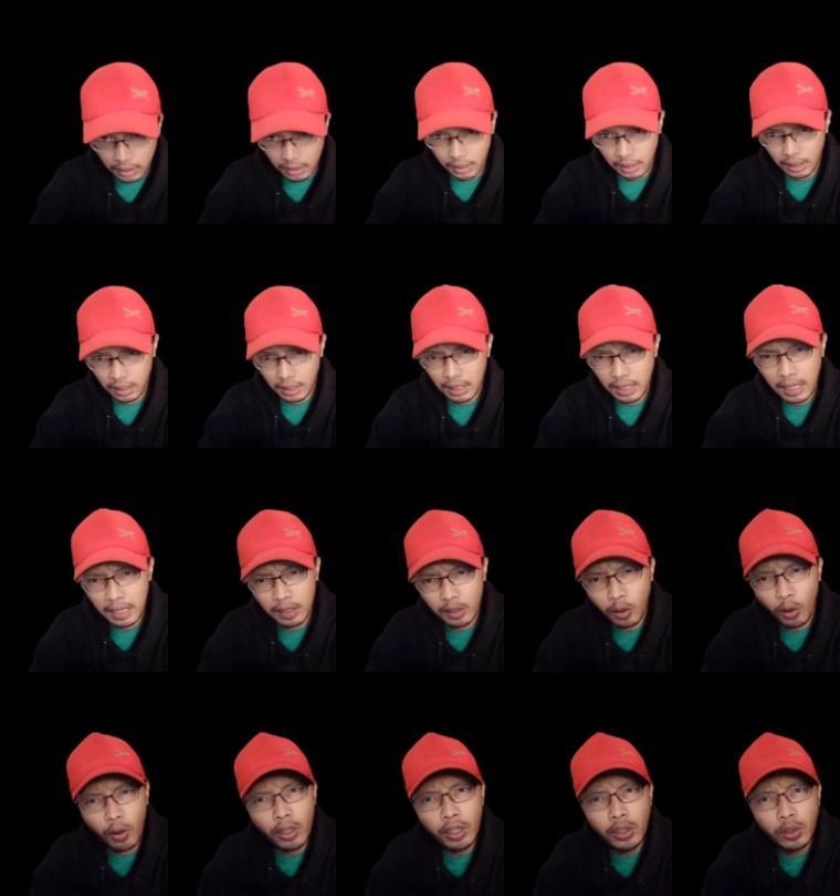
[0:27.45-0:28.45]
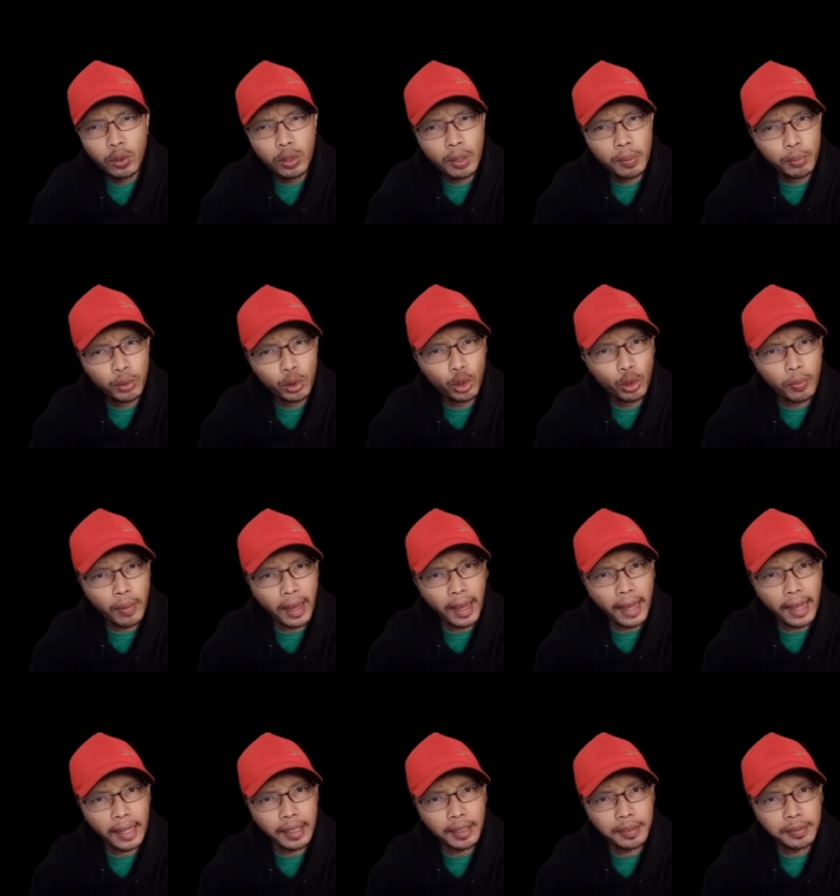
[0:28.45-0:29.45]
Ikan koi juga butuh
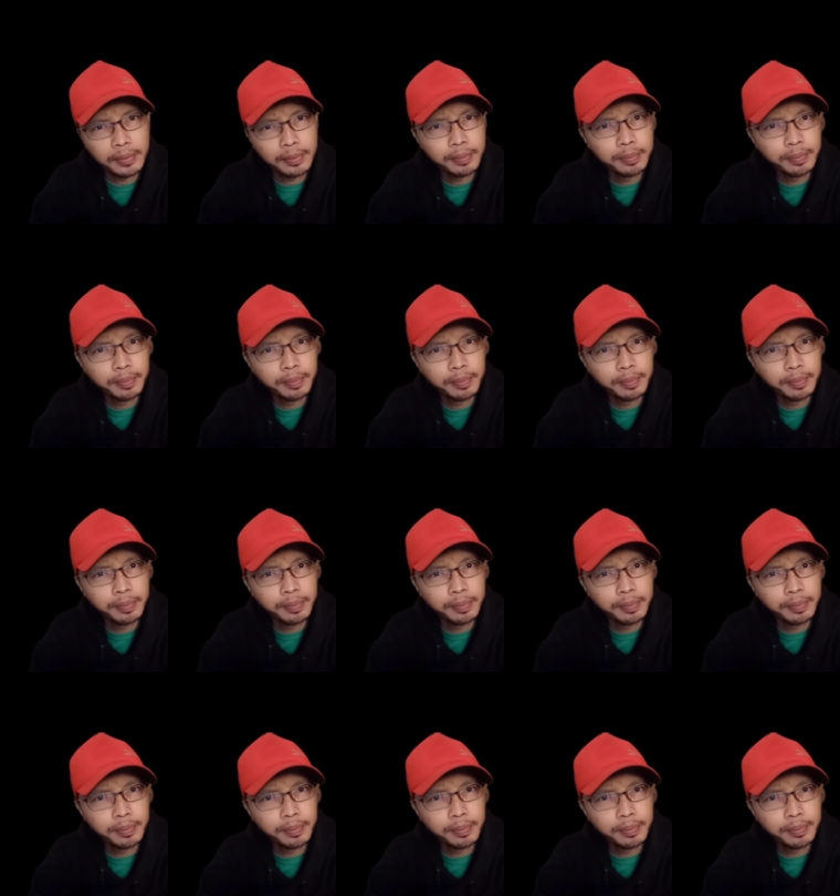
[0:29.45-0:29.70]
makan